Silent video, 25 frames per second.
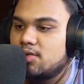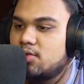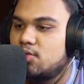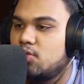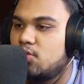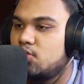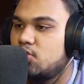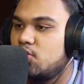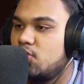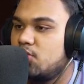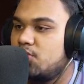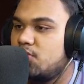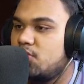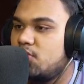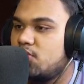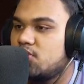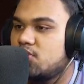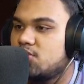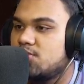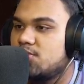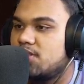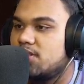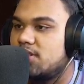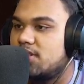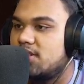दो दो
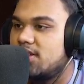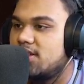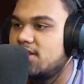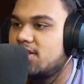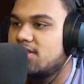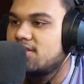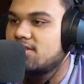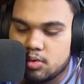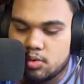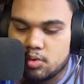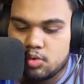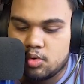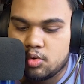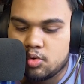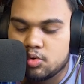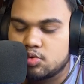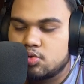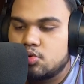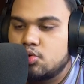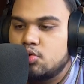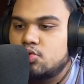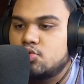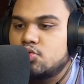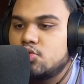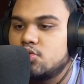फोर्ज बन गया ओहो
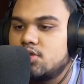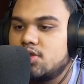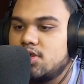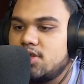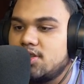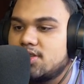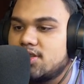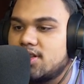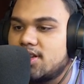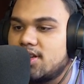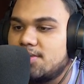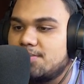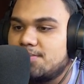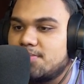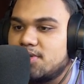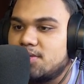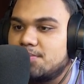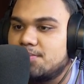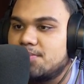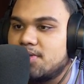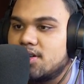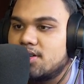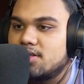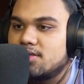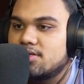230 है अपने
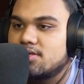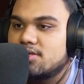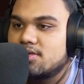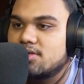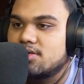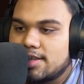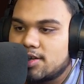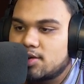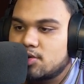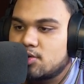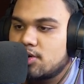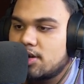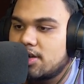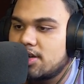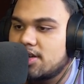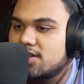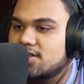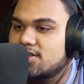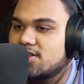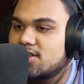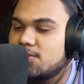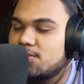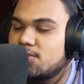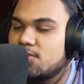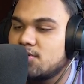पास तेरे को
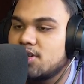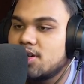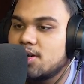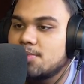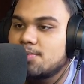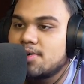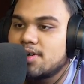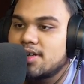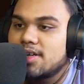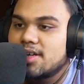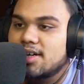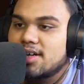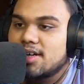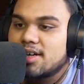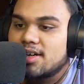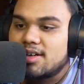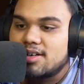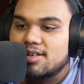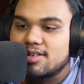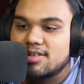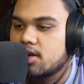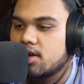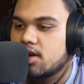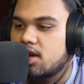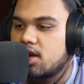अलग से बोलना पड़ेगा
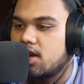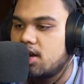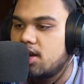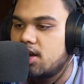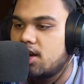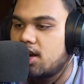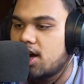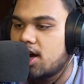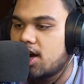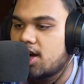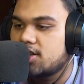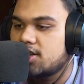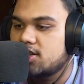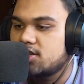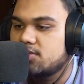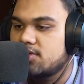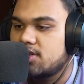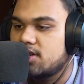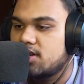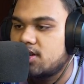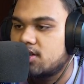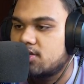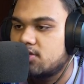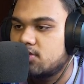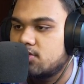लार्ज
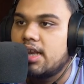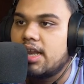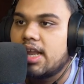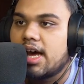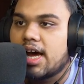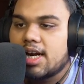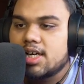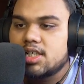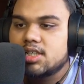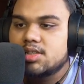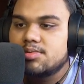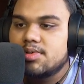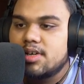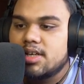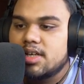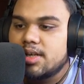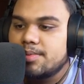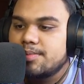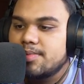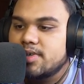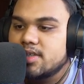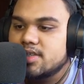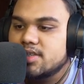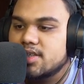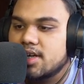वाला को लार्ज
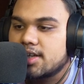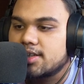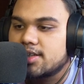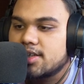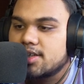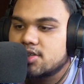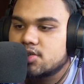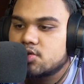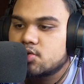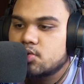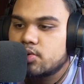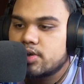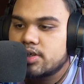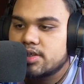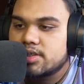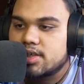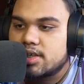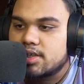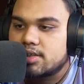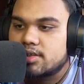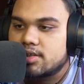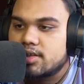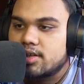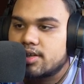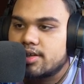वाले में ज़्यादा स्टोरेज
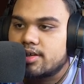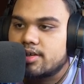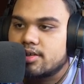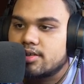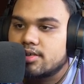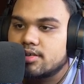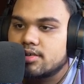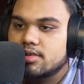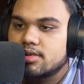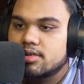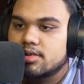आता है